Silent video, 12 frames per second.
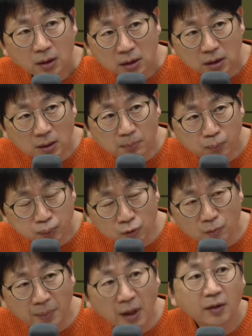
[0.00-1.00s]
이
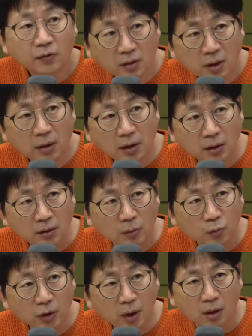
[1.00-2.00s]
풍패에서 태어났기
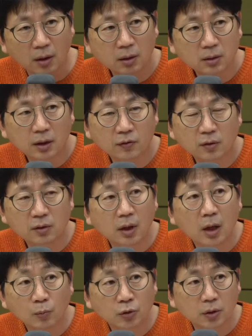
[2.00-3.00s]
때문에 예. 그래서 그
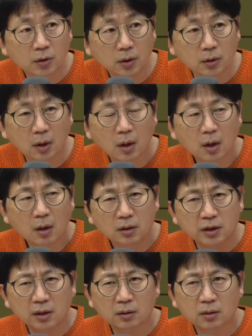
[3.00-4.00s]
다음부터는
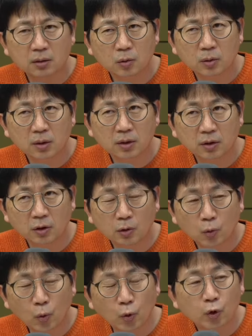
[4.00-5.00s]
그냥 이거를
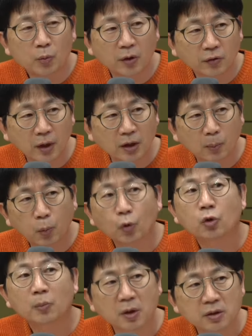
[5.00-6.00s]
고유 명사가 아니라
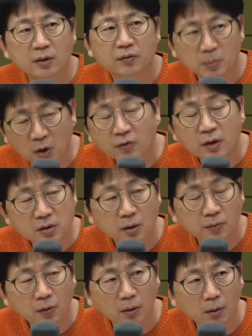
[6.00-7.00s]
보통 명사, 명사처럼
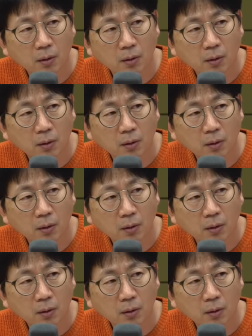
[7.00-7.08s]
써요.